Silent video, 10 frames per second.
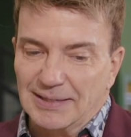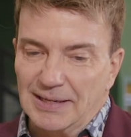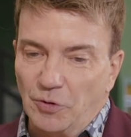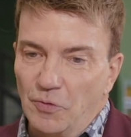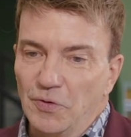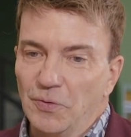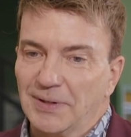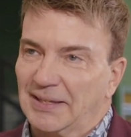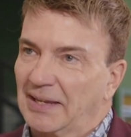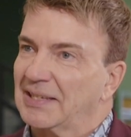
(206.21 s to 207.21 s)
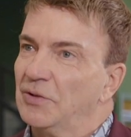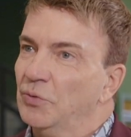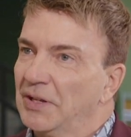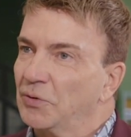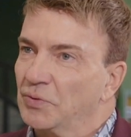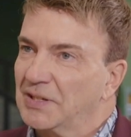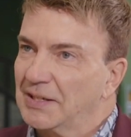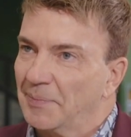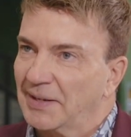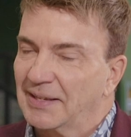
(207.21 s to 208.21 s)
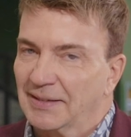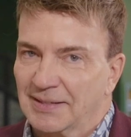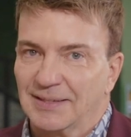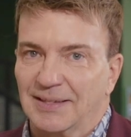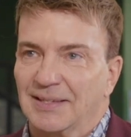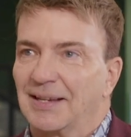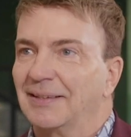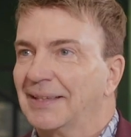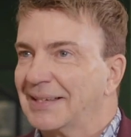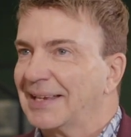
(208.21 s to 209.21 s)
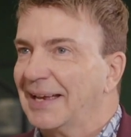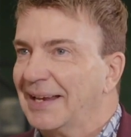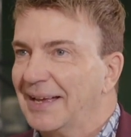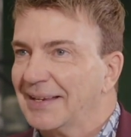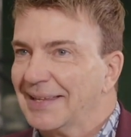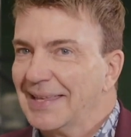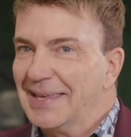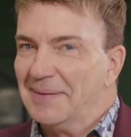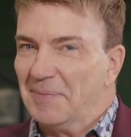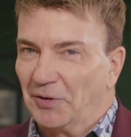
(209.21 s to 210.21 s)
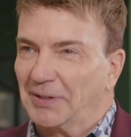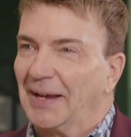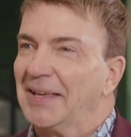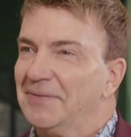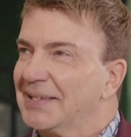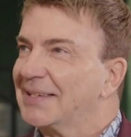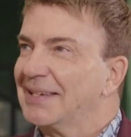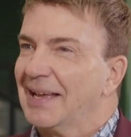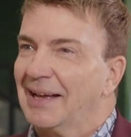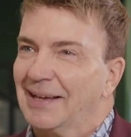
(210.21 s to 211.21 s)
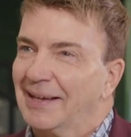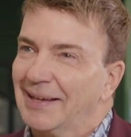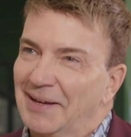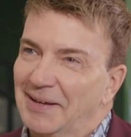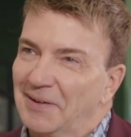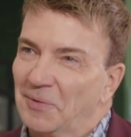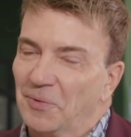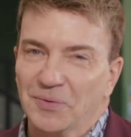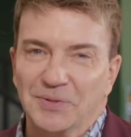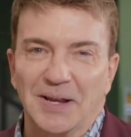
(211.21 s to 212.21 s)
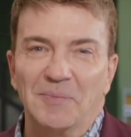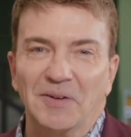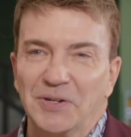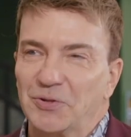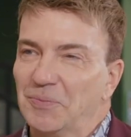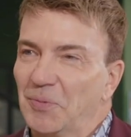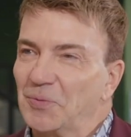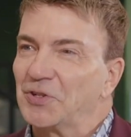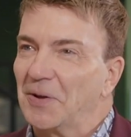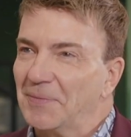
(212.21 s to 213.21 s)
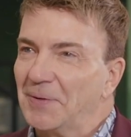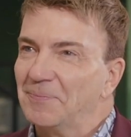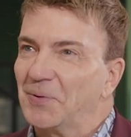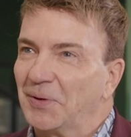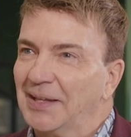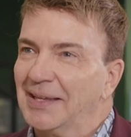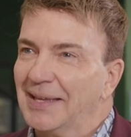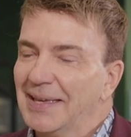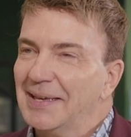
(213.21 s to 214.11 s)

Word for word: c'est un lieu qui est assez unique aussi parce qu'il existe des centres d'escalade. Mais là, tu arrives ici à, Ça au, mauvais jeu de mots, au summum pour les,